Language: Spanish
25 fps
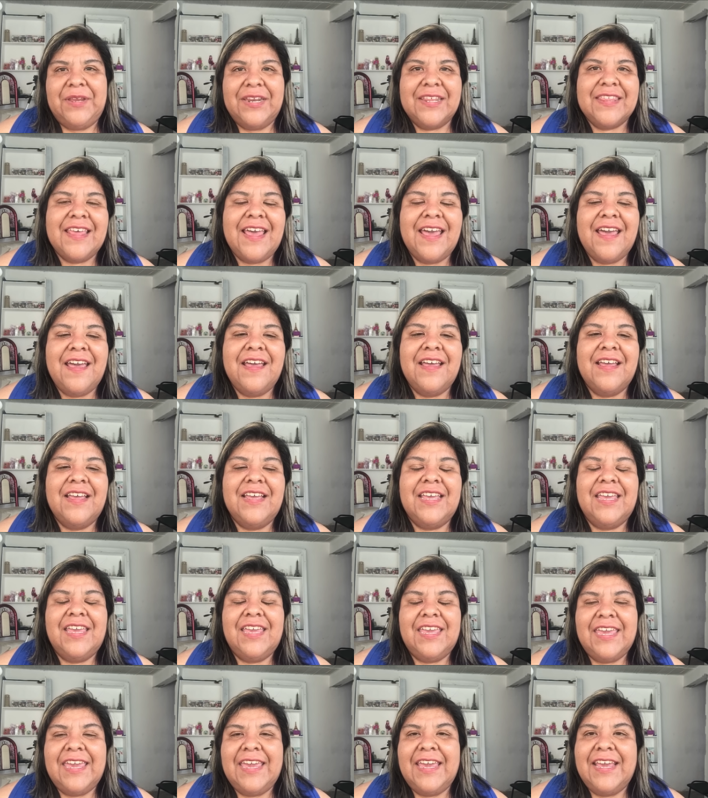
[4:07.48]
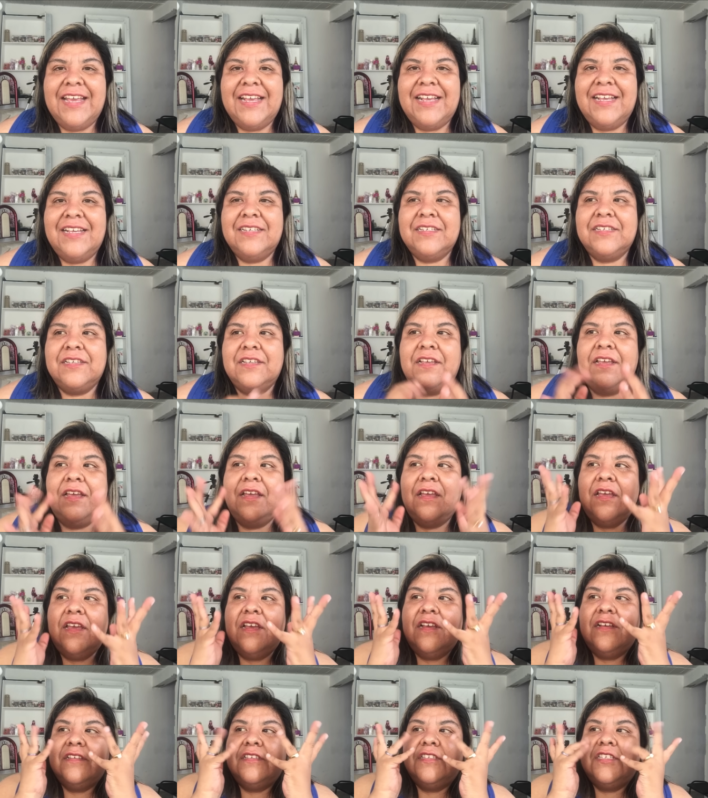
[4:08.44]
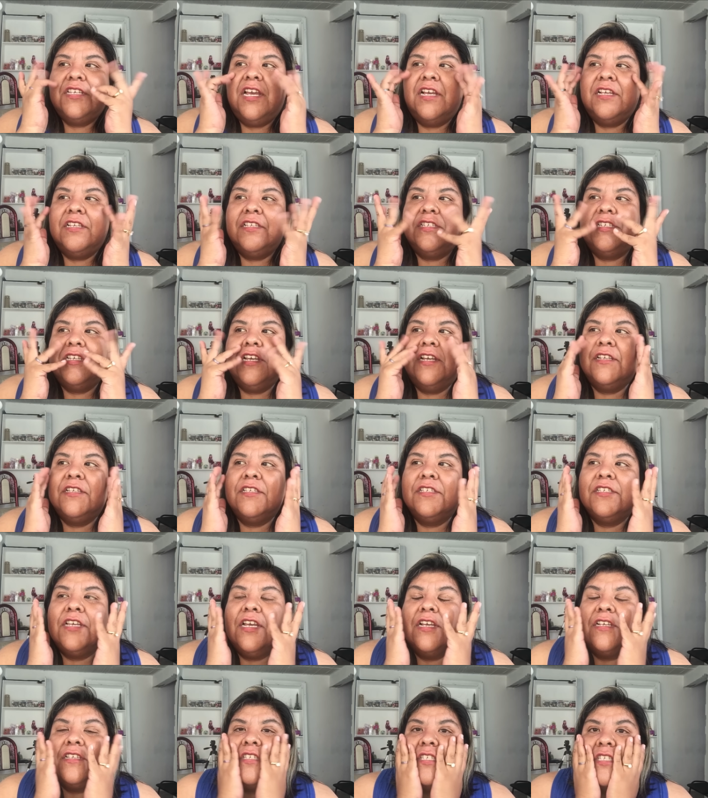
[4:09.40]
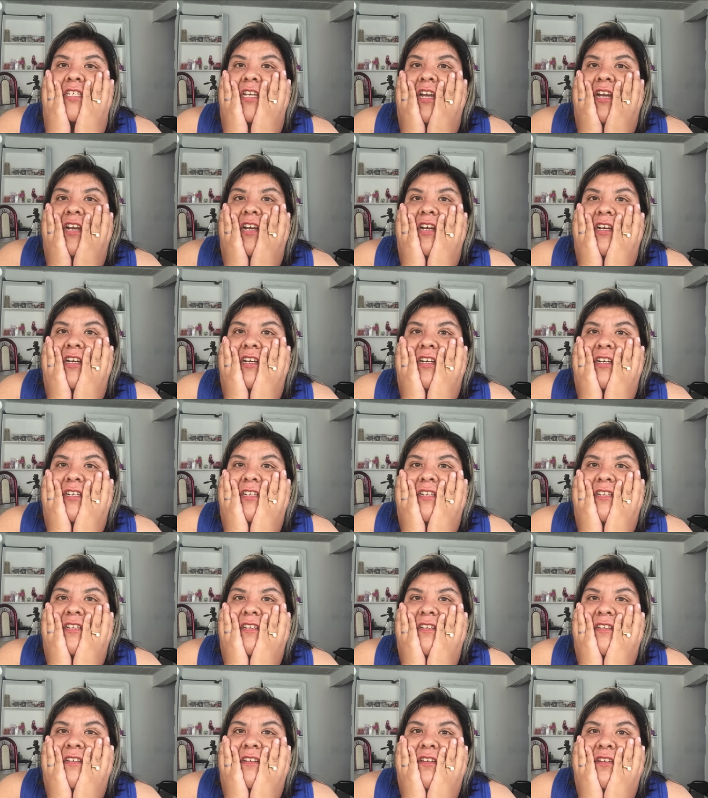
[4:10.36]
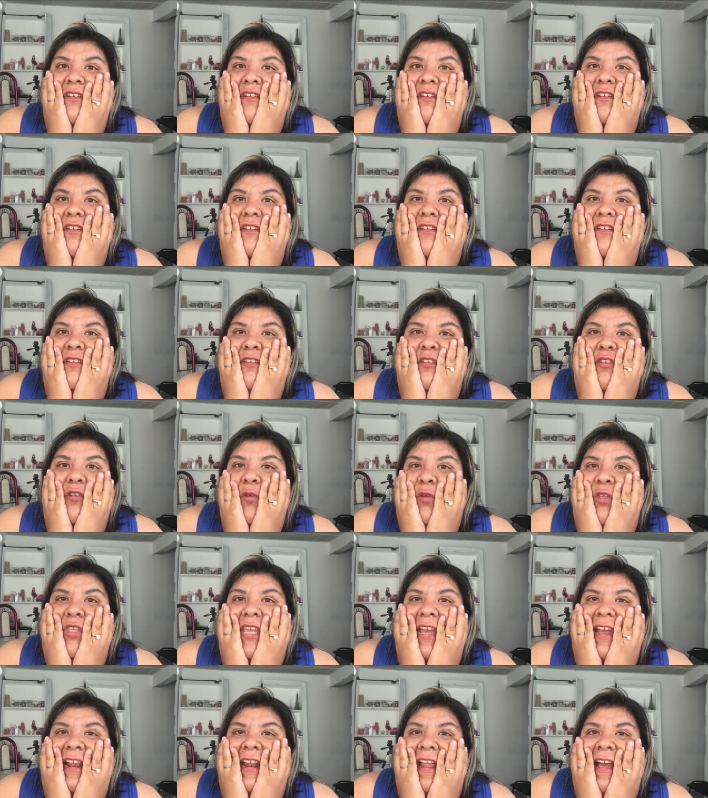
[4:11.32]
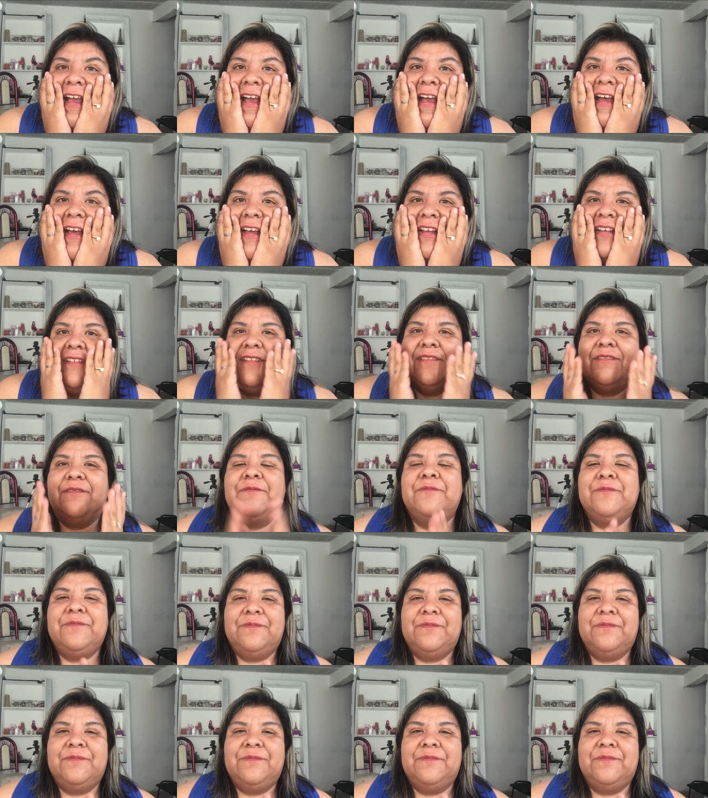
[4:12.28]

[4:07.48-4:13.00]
¿verdad? Y es... Chan, chan, chan, chan. Nutella.